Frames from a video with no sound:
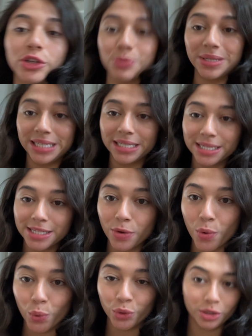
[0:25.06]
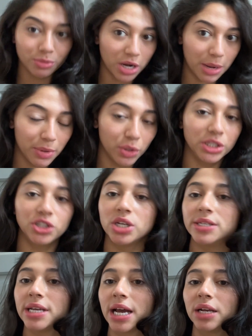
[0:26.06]
Fiz uma hidratação ontem no meu cabelo e deixei
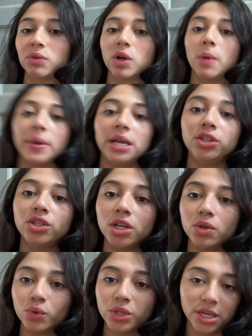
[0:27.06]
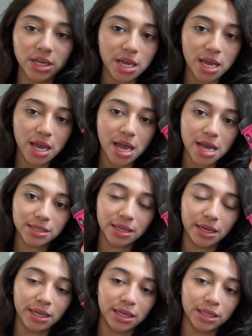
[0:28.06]
ele secar naturalmente. Eu usei essa
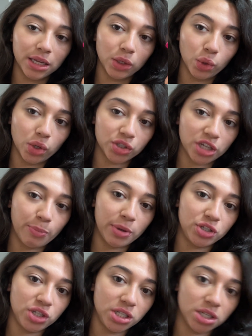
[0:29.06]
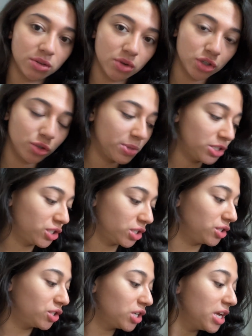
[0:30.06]
linha aqui da Luló chapadinha, eu gosto
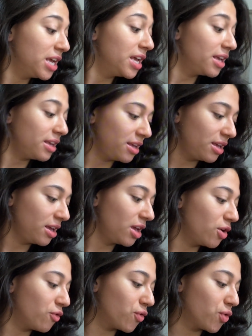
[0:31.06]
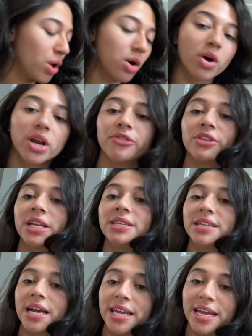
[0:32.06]
bastante. E eu vou agora
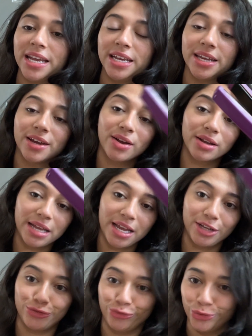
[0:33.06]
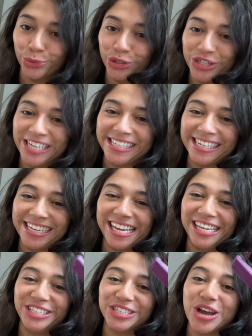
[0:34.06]
finalizar ele, né, no dia
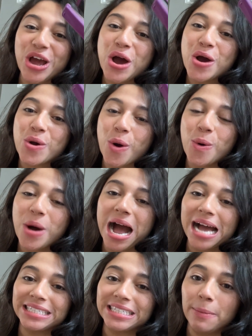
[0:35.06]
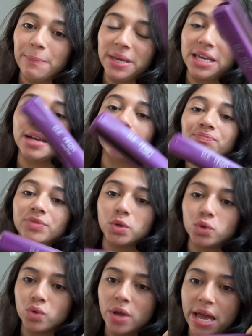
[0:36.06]
seguinte, com a chapinha.
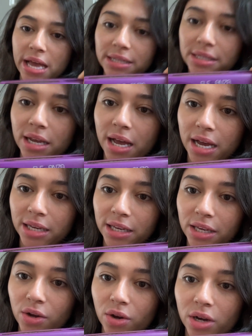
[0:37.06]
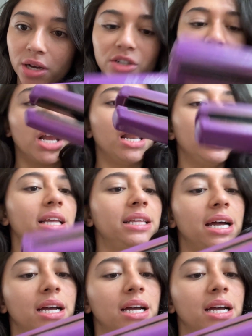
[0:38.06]
Eu uso essa aqui, ó. Acho que ela é da